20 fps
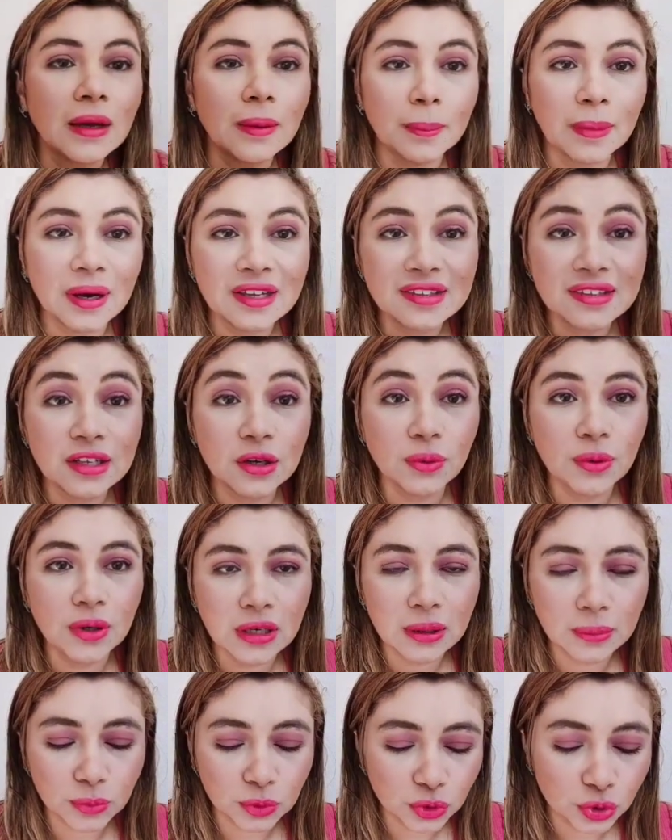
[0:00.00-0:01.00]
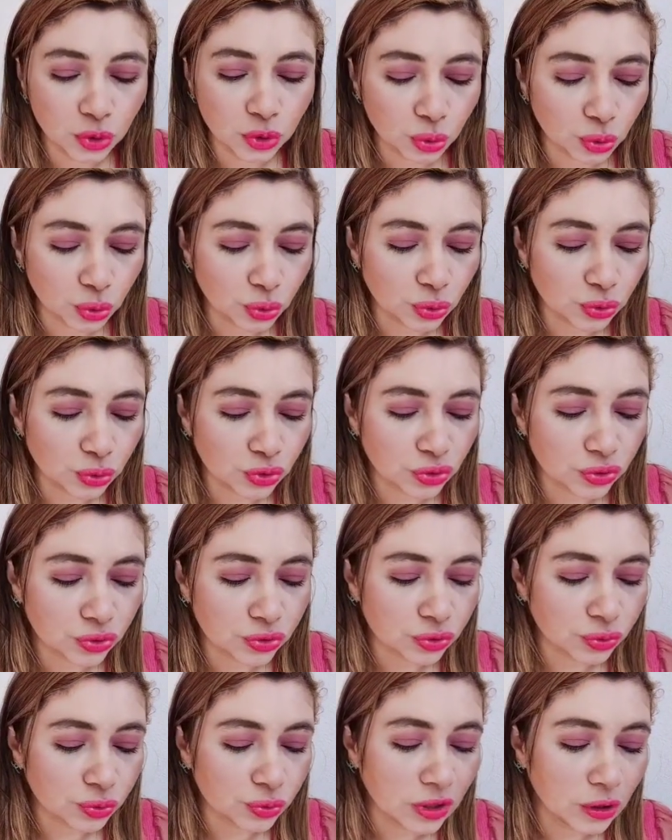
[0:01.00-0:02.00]
Mas eu amo
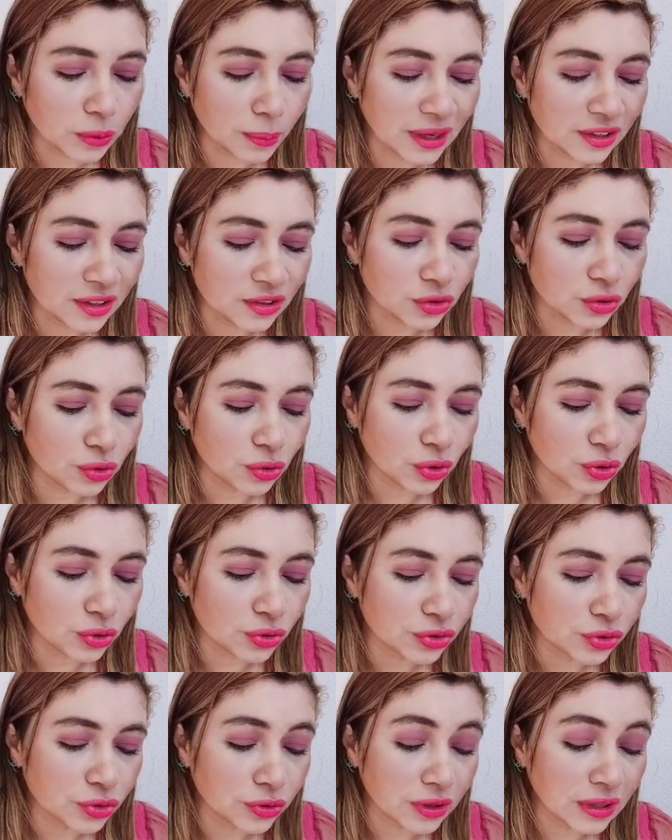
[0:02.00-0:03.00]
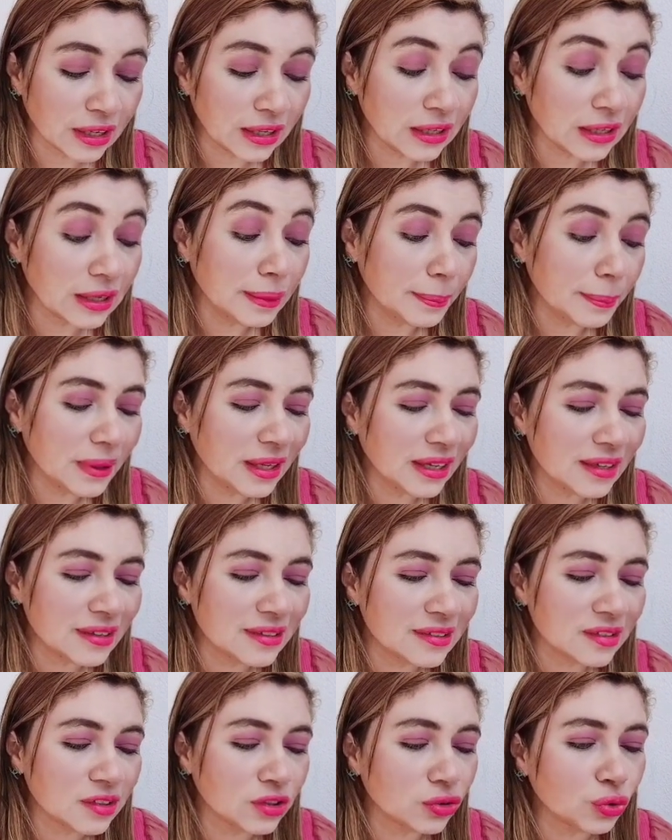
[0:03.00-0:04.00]
todos, o que eu mais gosto, né? E amei
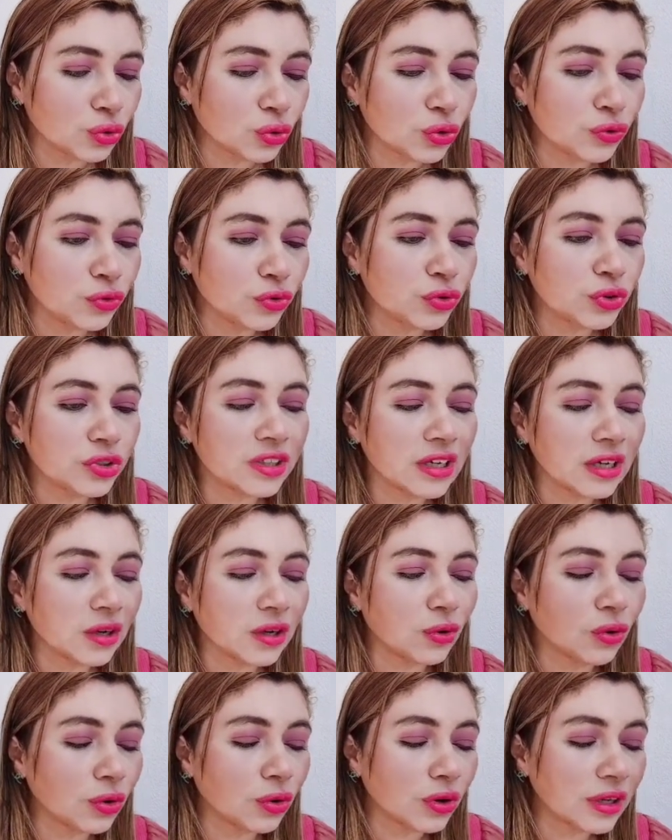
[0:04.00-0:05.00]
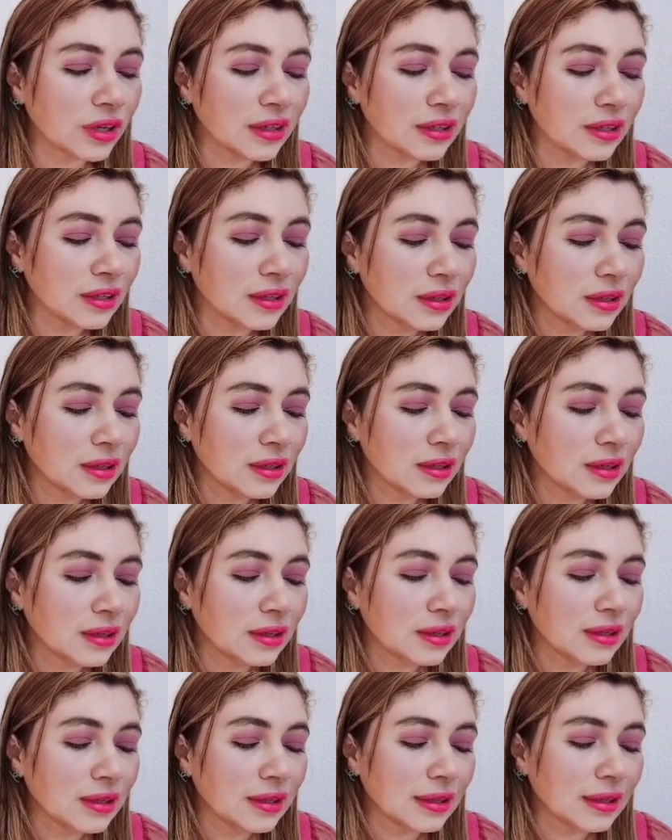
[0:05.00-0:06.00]
esse novo de agora,
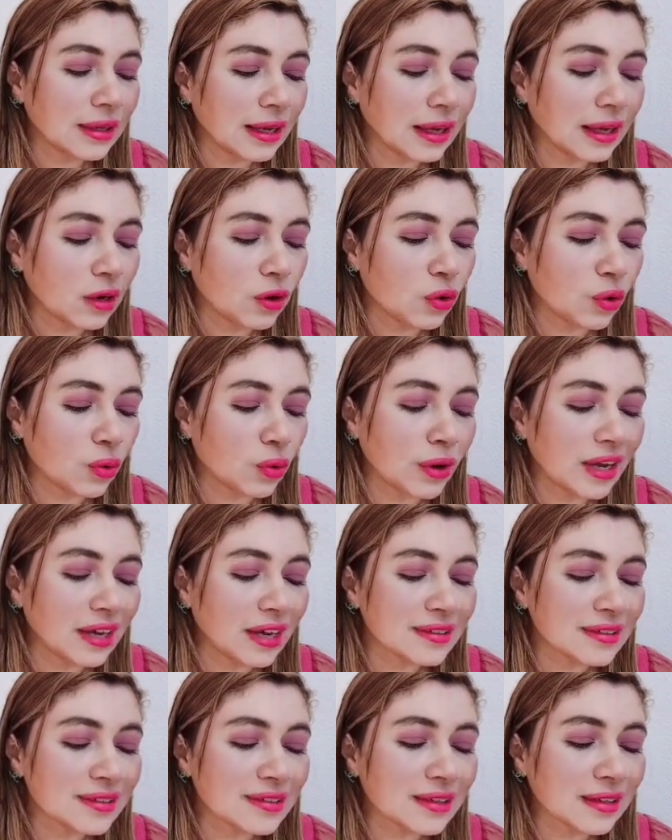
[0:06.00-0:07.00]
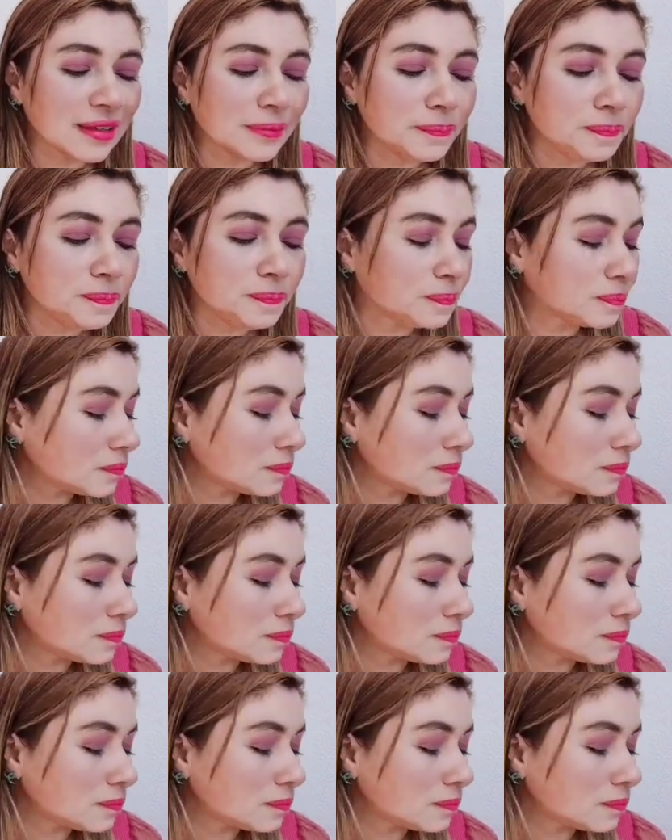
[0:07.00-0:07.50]
né? Com essa...